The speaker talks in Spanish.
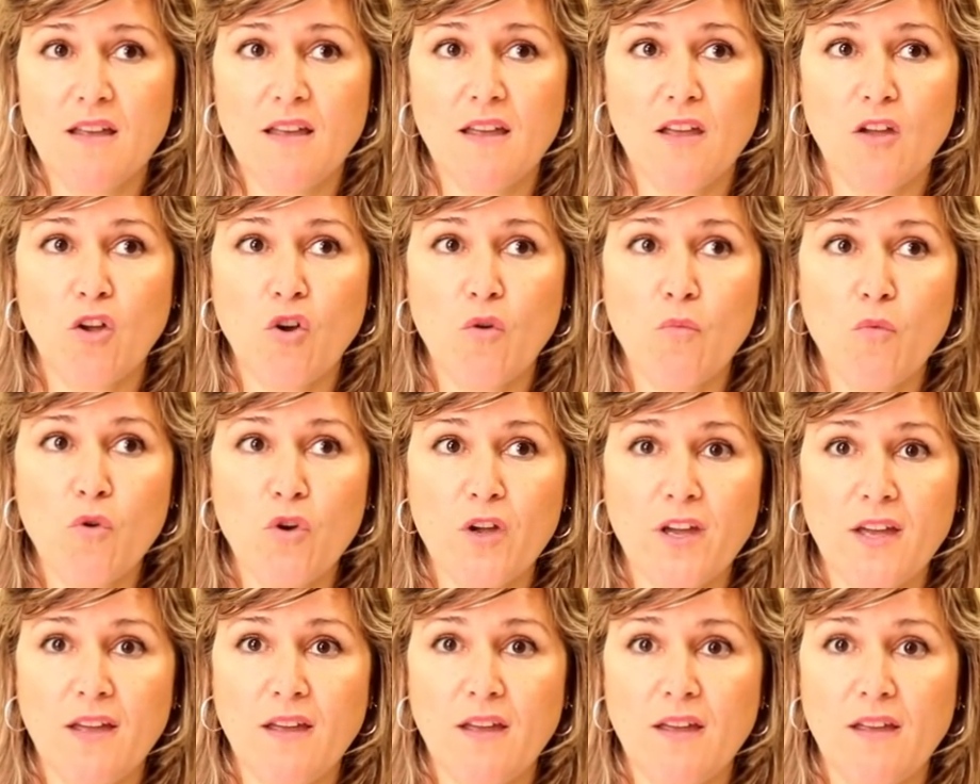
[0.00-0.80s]
es
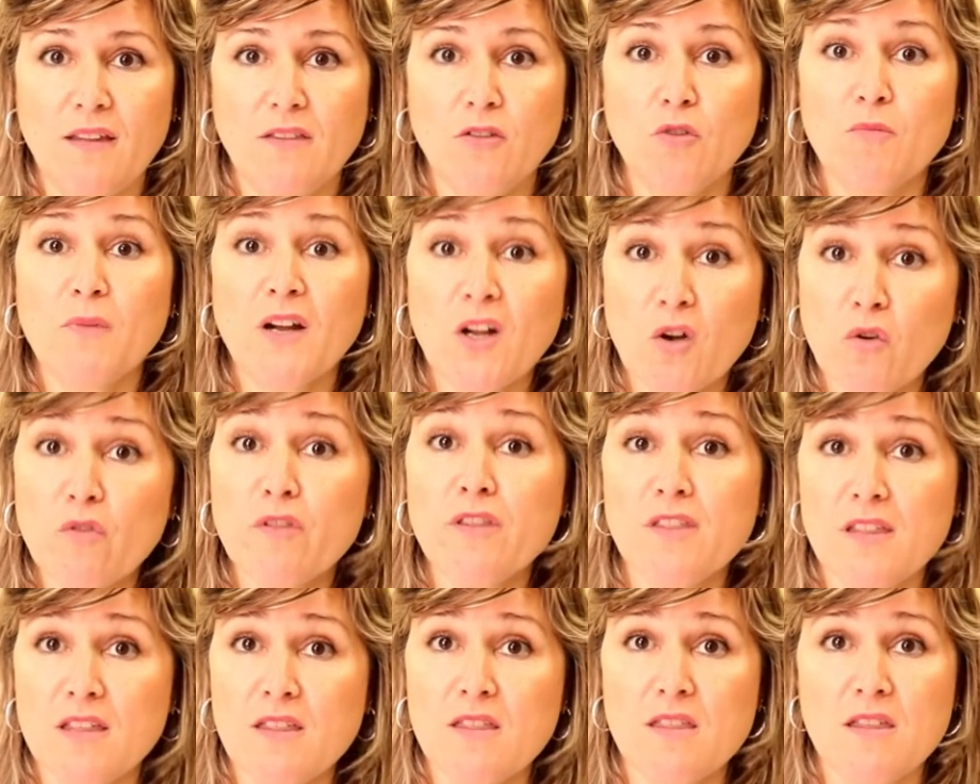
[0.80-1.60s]
como que tomas
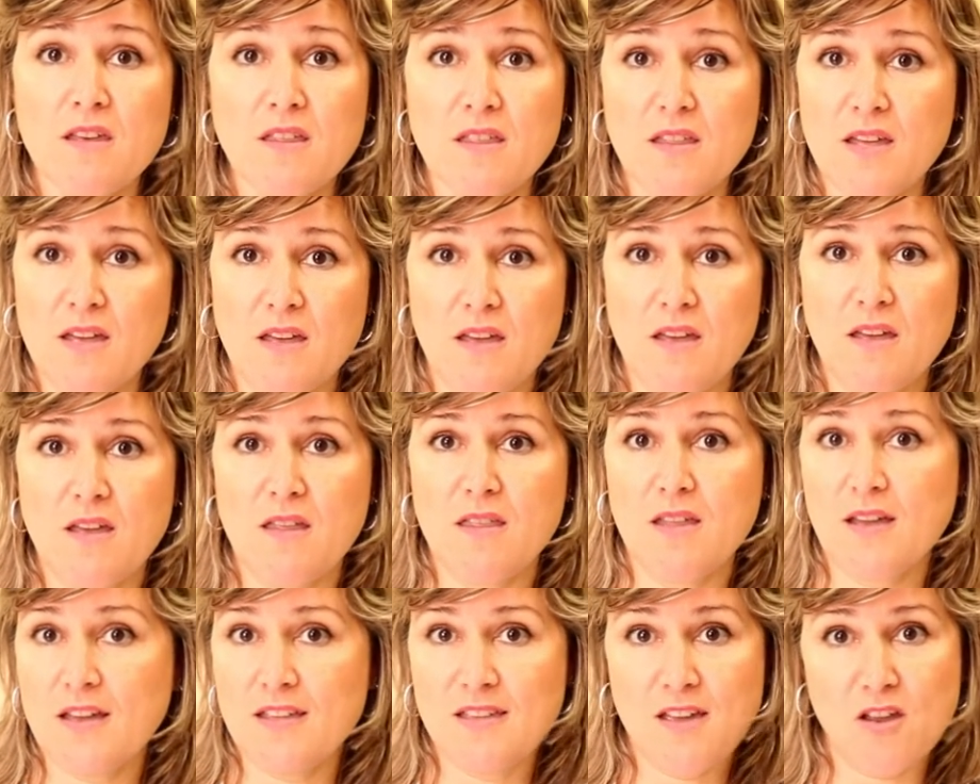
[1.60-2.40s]
conciencia de
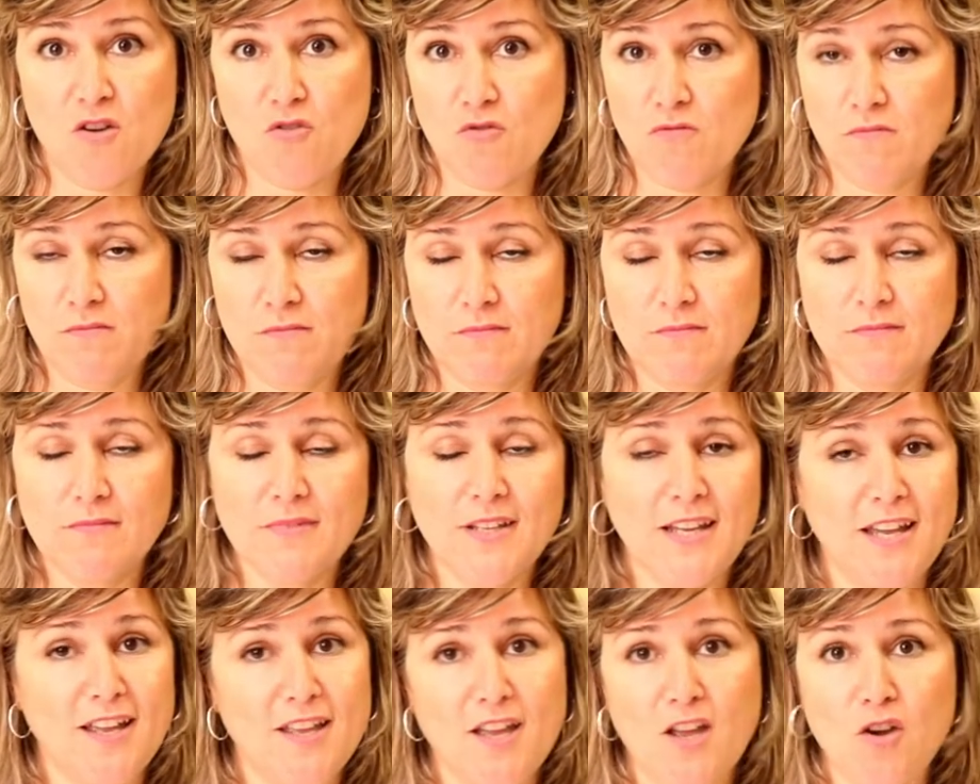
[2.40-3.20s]
que, ya no,
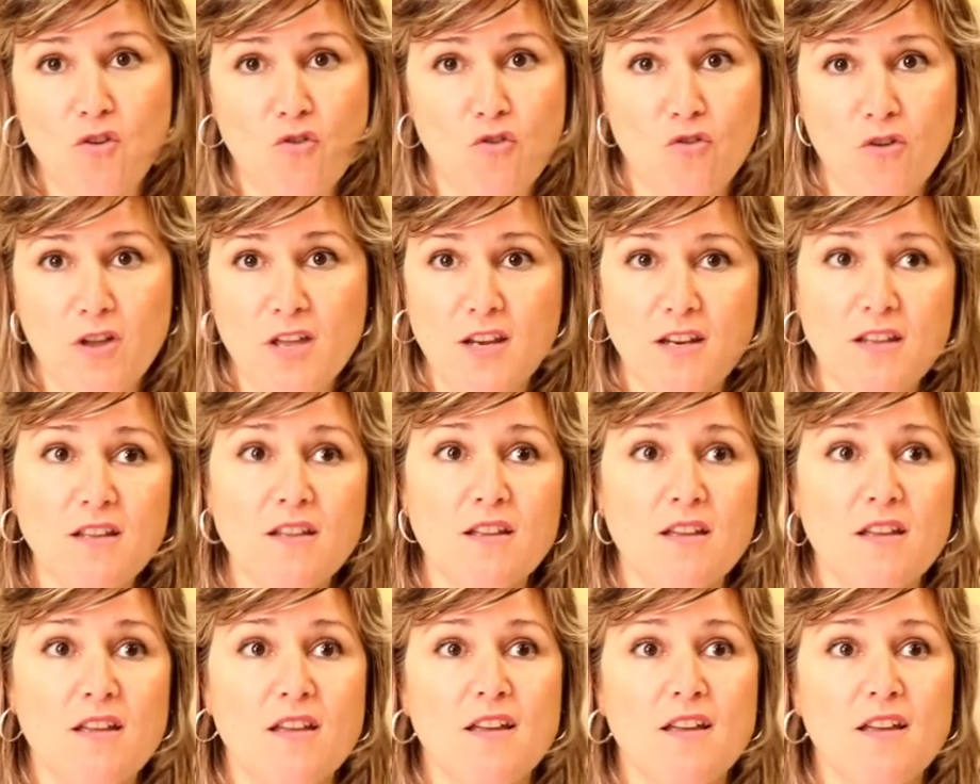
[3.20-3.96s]
de que ya no lo eres